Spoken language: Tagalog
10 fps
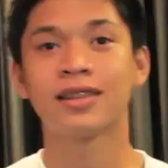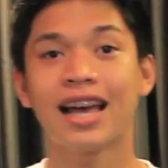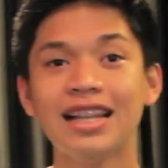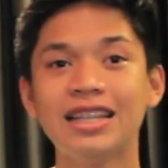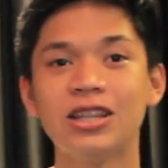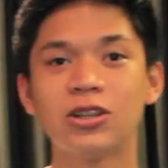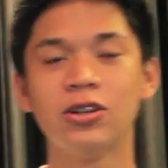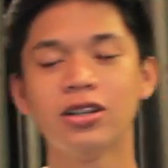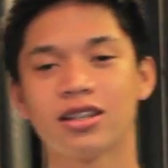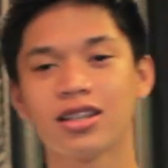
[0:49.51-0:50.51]
Dahil
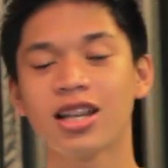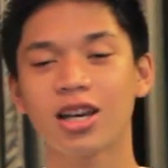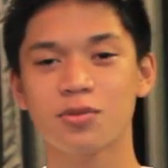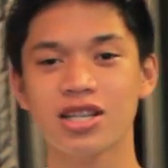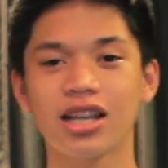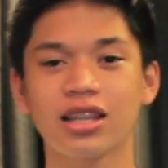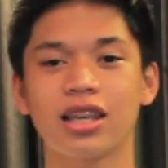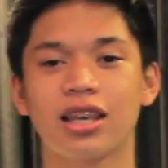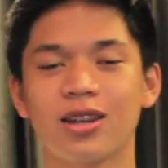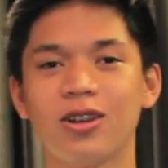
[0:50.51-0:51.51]
dito, dinakip siya at
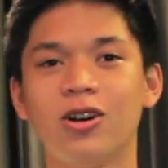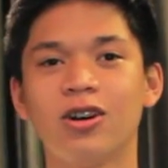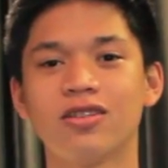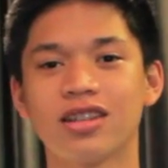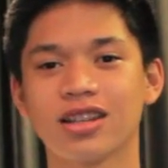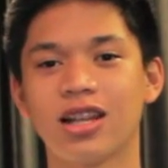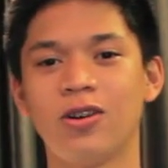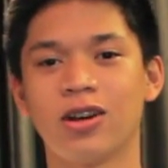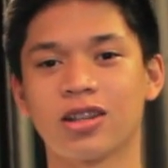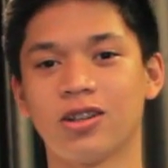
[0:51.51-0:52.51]
kikinalong ng
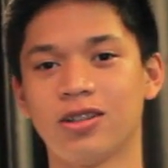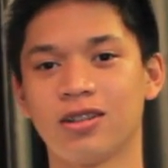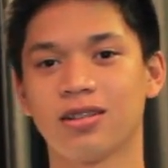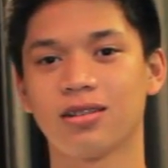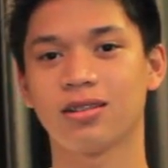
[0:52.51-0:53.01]
dalawang taon.